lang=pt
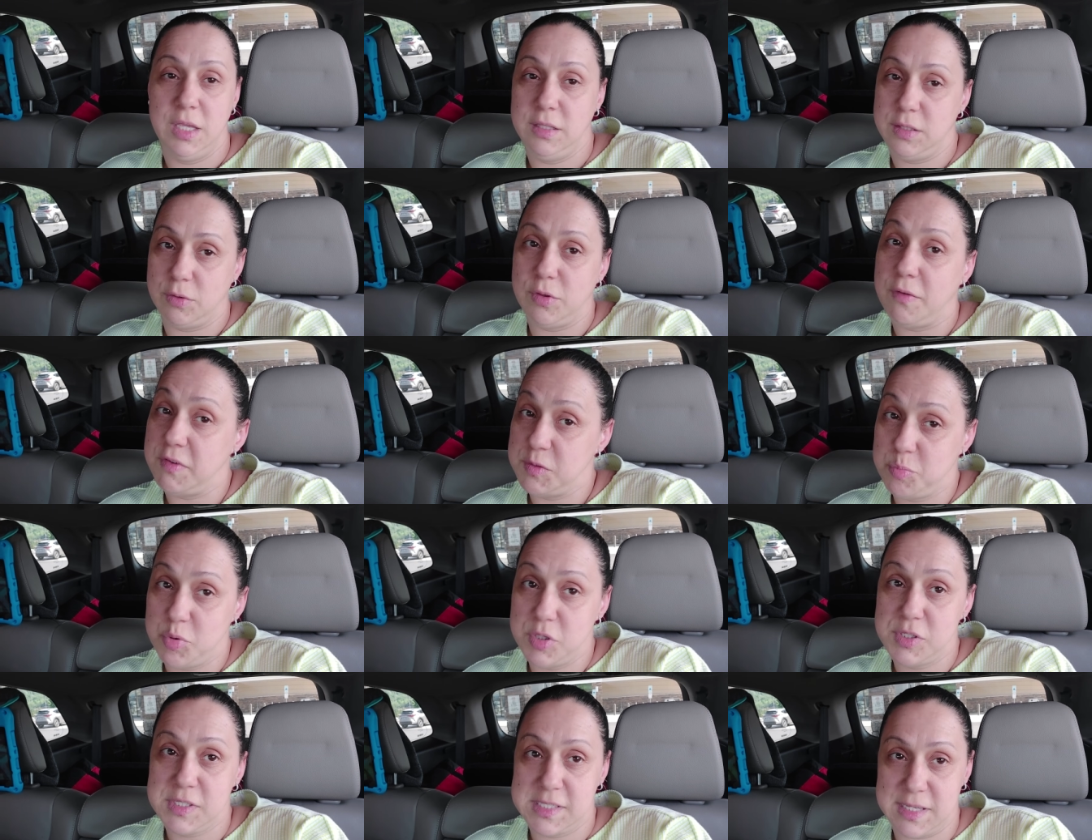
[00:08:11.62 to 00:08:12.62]
então talvez
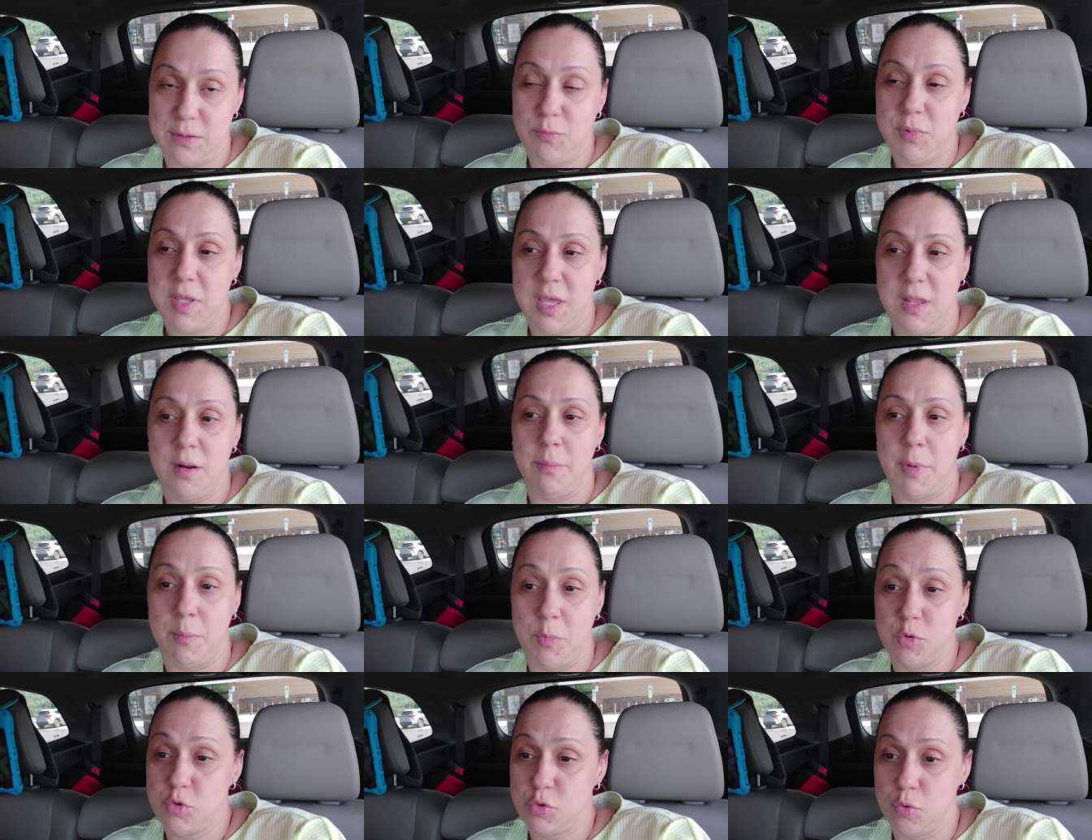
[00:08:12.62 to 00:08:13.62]
por isso que você não queira,
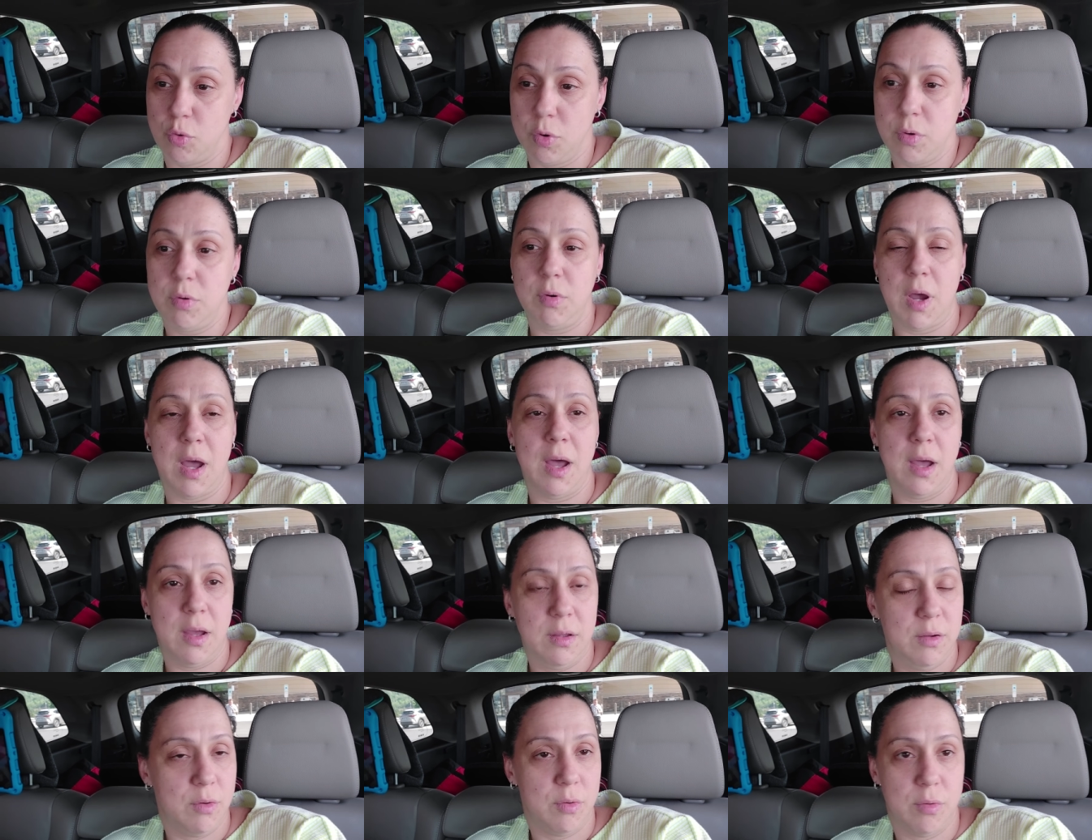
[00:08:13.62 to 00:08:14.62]
mas meu sogro,
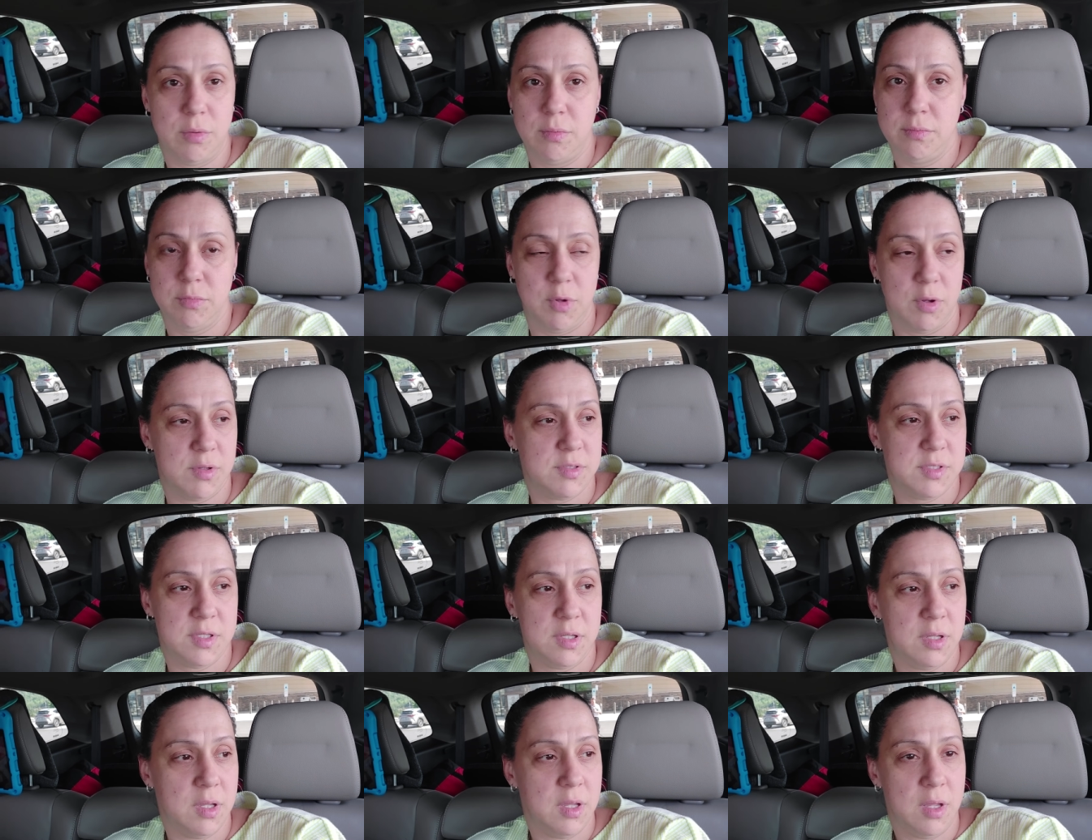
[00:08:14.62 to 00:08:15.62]
ah, eu, nossa,
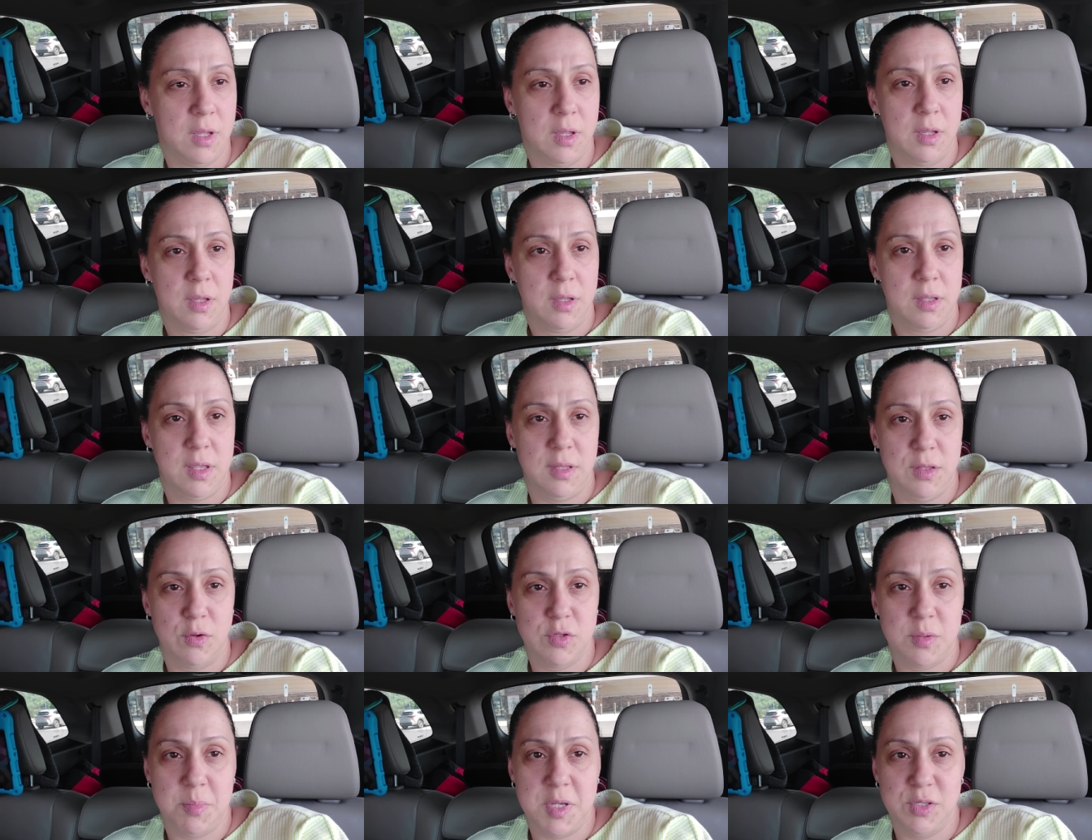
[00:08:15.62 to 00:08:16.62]
que
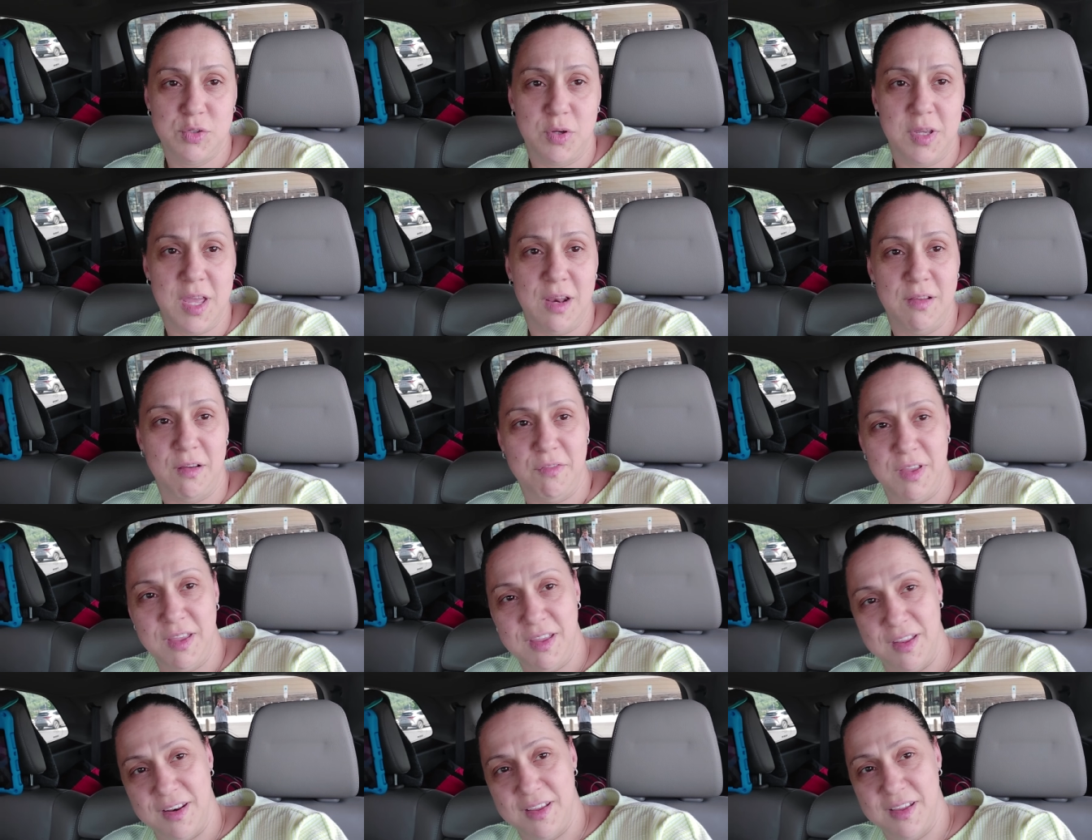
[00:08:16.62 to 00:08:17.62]
Deus abençoe que ele lá vem
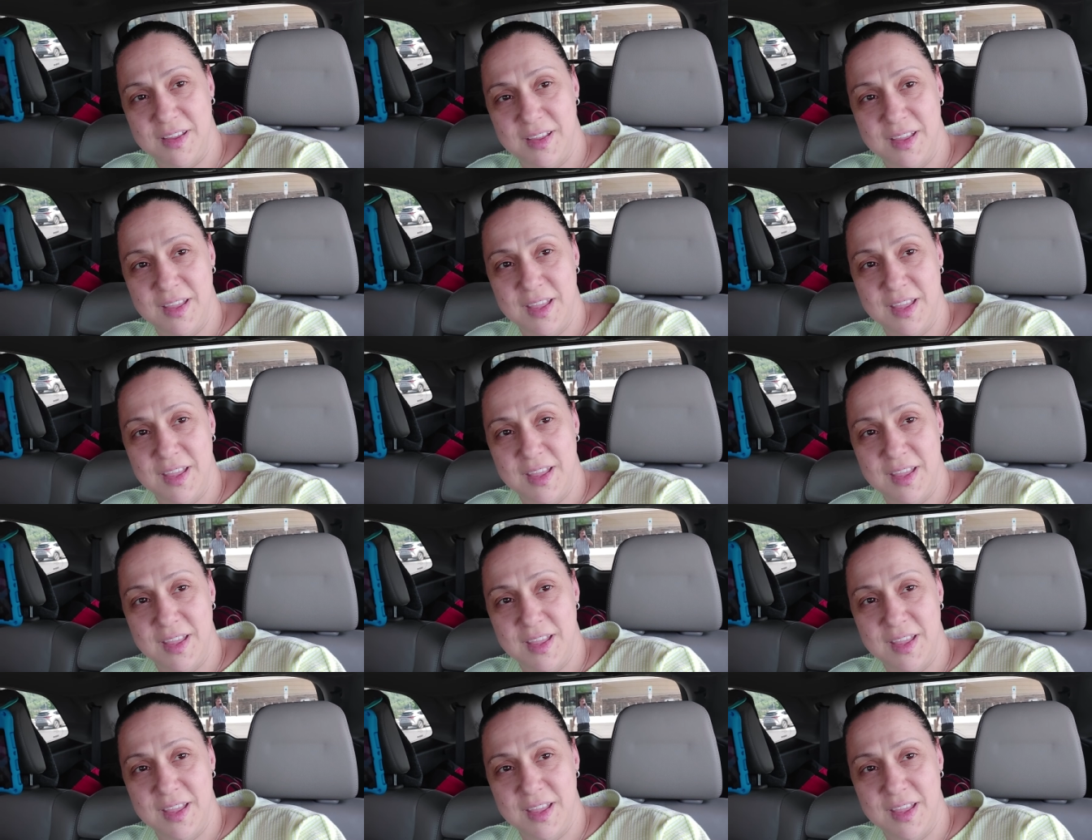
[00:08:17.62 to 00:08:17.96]
ele.